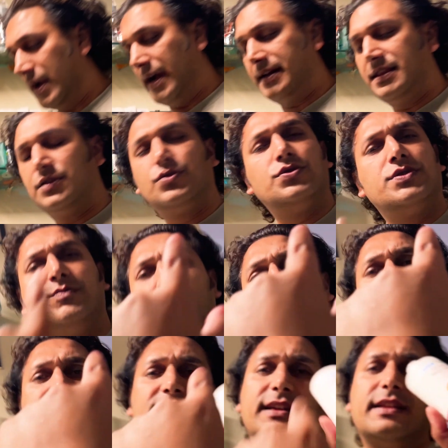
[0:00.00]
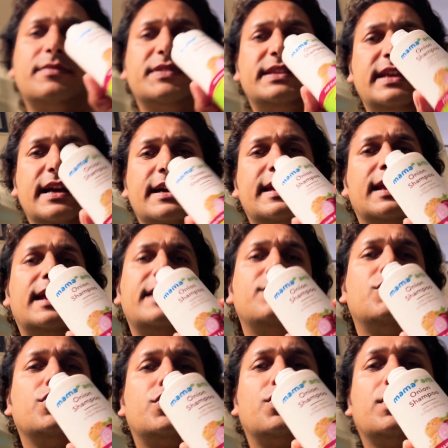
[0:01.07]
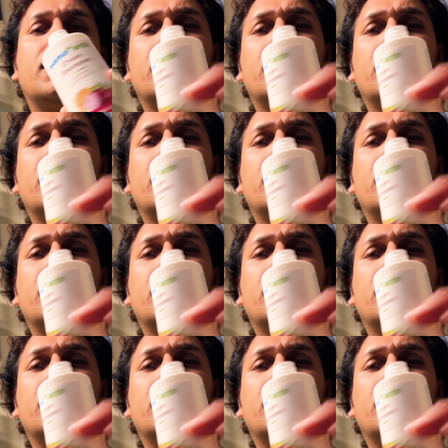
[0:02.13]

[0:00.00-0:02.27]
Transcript: हार्दिक तुझे मुझे ऐसा लग रहा है बस ये अकेला ही हाँ,